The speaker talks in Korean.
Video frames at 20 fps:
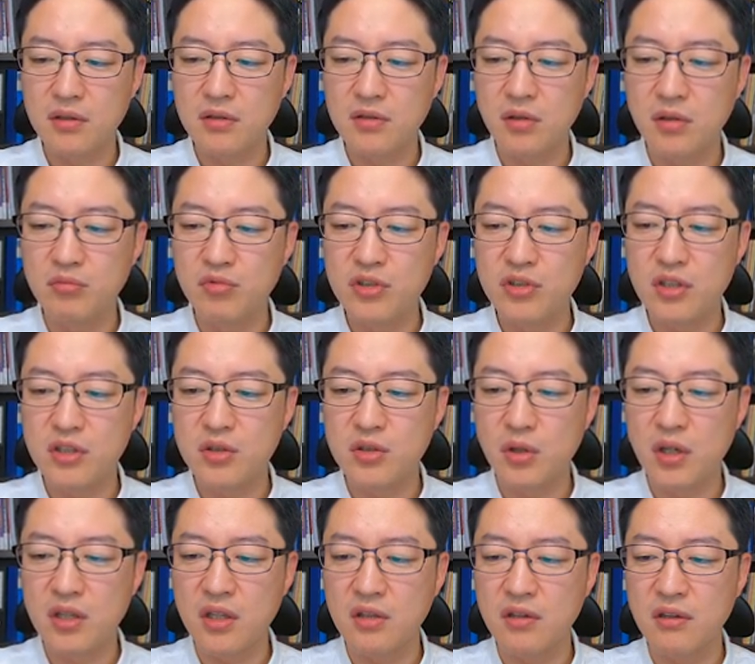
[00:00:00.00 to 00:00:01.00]
정문이
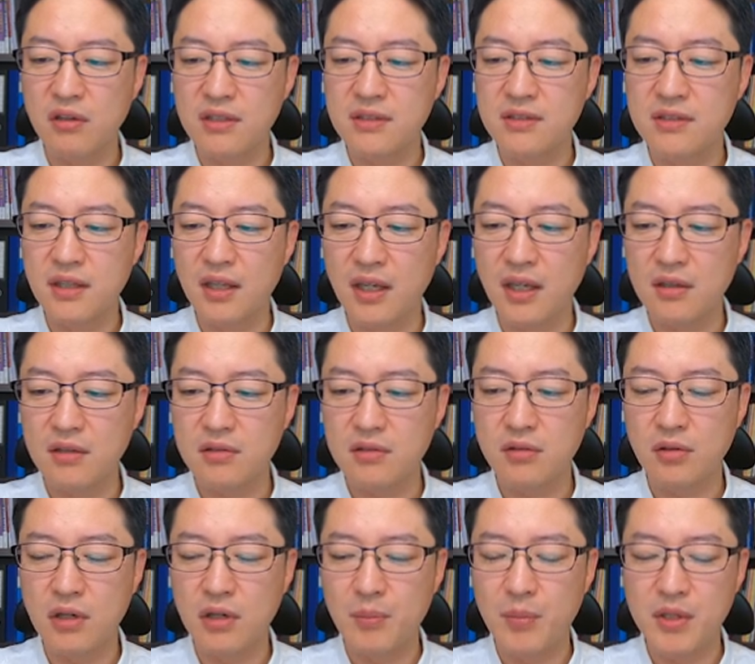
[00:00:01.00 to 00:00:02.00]
이쪽에 있는 것 같은데
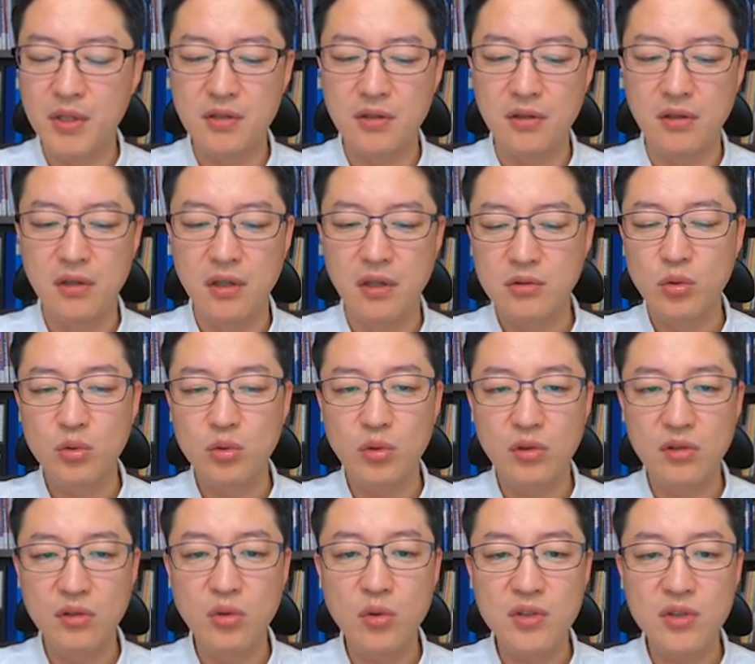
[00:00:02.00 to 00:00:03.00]
저 앞에서
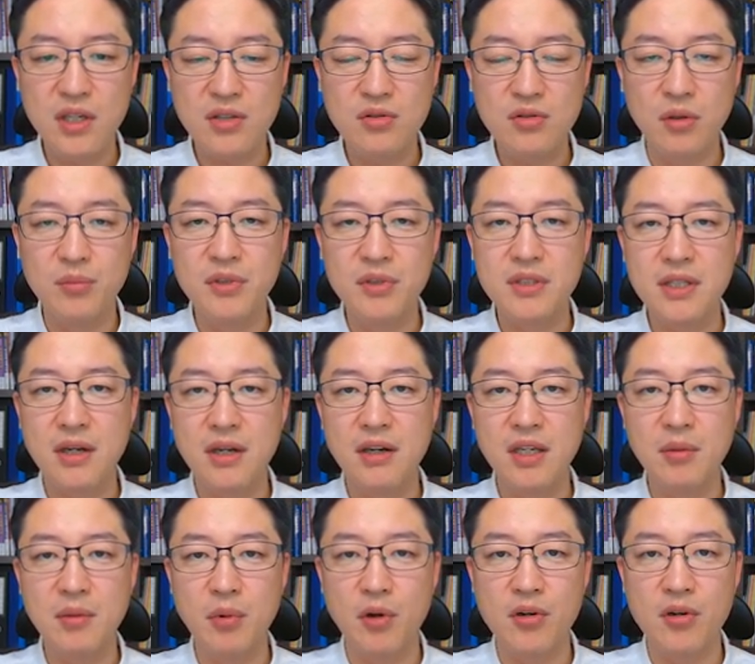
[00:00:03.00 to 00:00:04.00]
속도를 통제할 수 없는
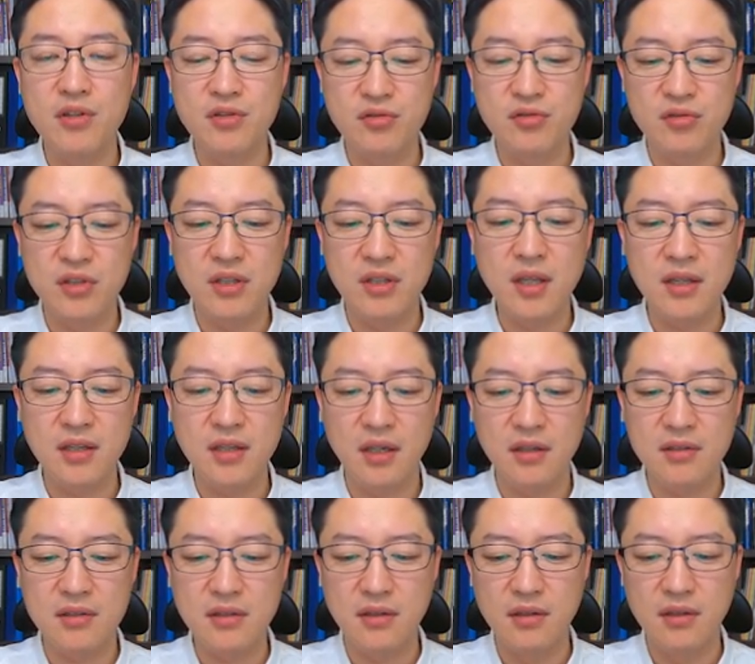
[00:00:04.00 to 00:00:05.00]
상황이 벌어질 수도 있다는
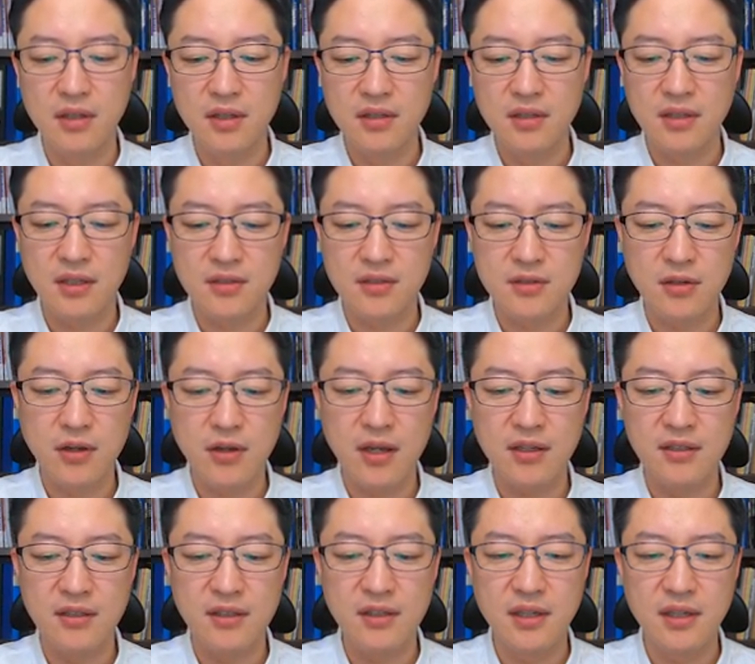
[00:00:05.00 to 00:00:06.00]
얘기죠. 따라서
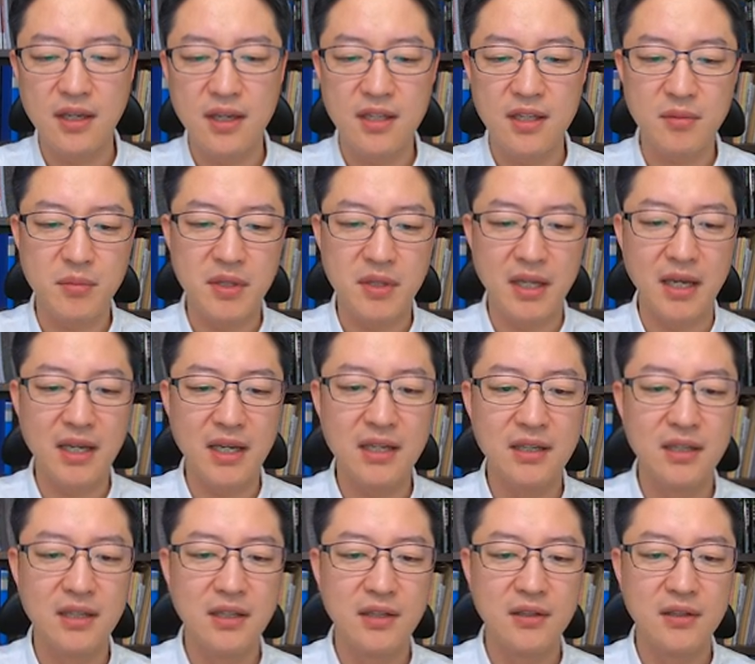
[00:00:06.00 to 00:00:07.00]
서행을 해야 됩니다.